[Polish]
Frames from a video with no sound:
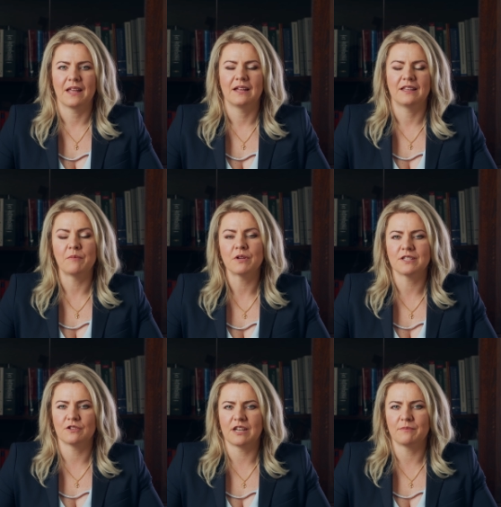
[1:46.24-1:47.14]
Na mocy
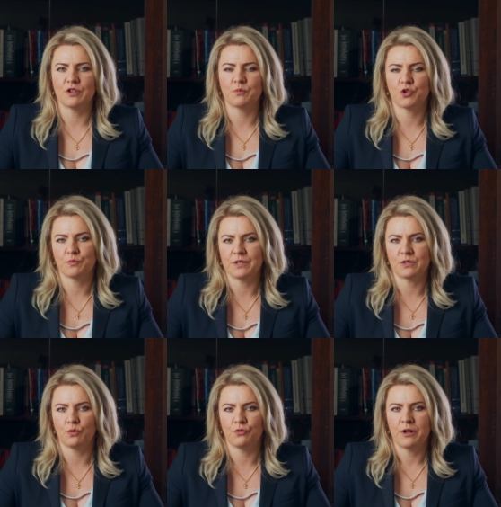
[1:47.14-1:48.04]
odrębnych
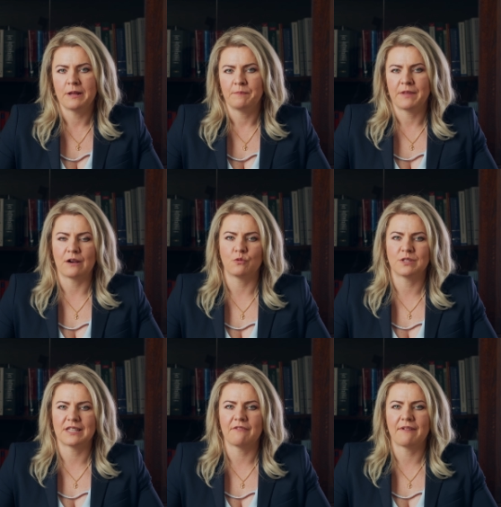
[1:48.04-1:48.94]
przepisów, jak
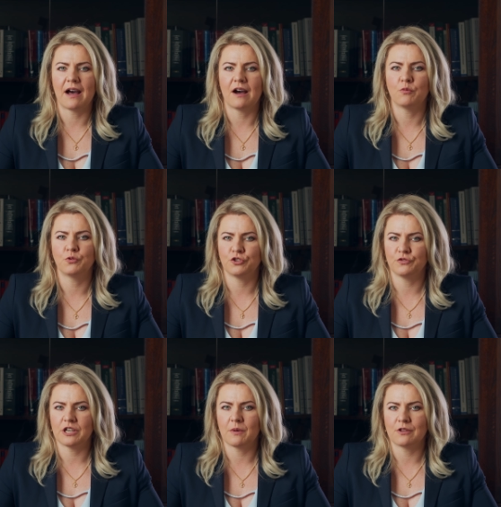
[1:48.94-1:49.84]
ustawa o
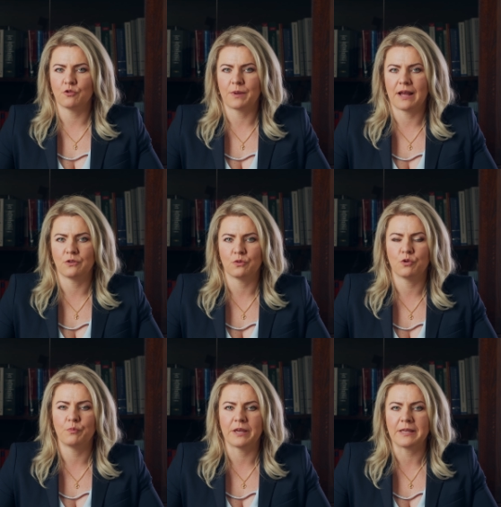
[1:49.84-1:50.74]
przeciwdziałaniu
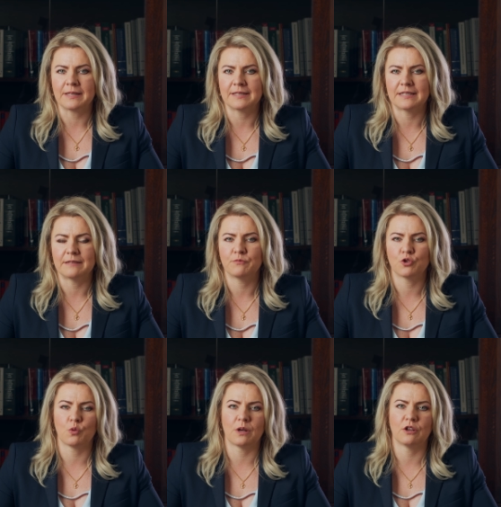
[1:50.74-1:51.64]
praniu pieniędzy
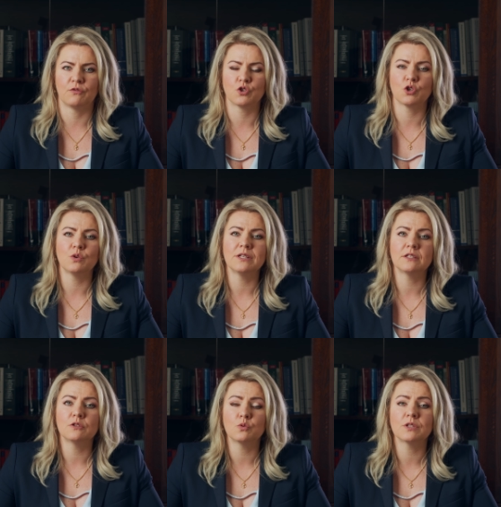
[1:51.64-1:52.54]
przykładowo, są
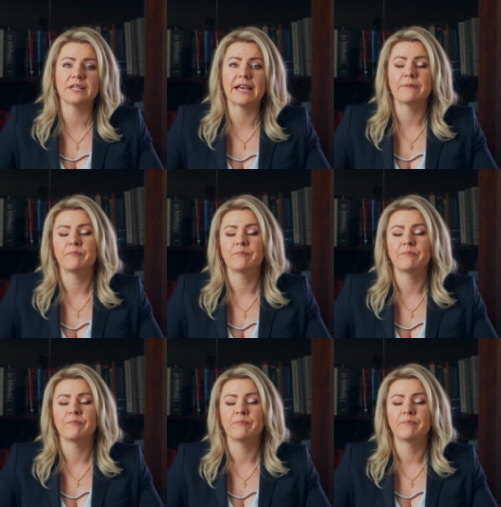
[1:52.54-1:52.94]
instytucje